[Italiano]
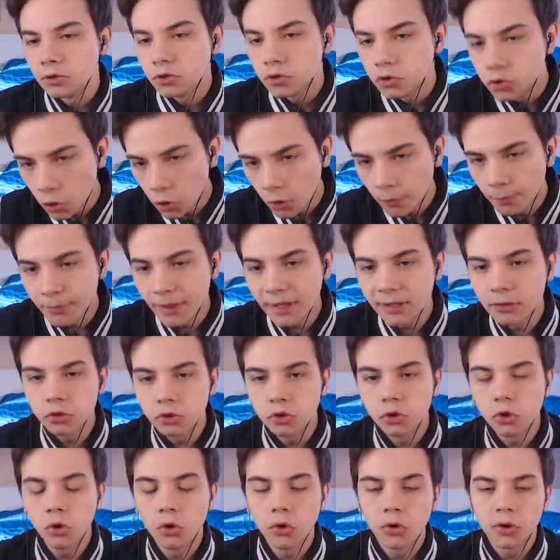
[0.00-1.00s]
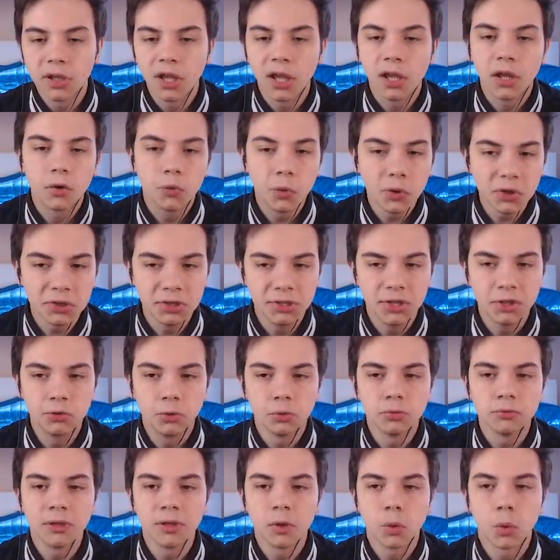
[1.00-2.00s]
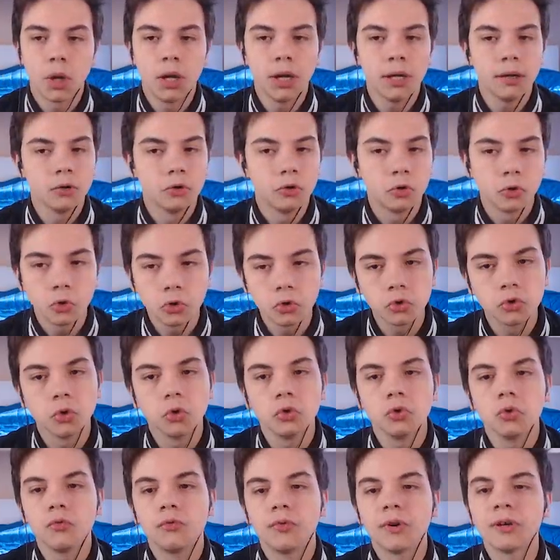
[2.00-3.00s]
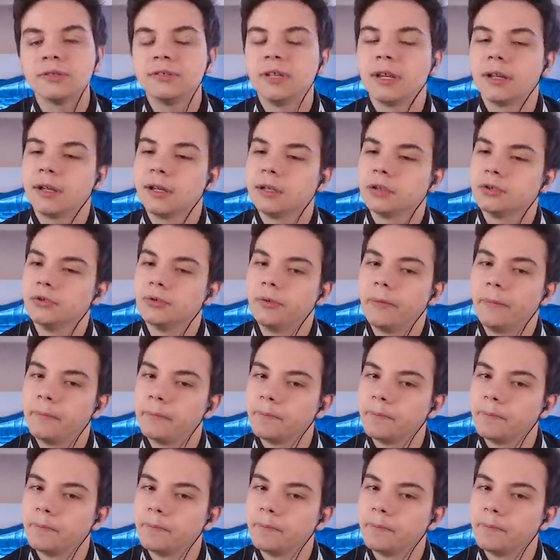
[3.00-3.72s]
Scommetto che questi tunnel qua non sono fatti a caso.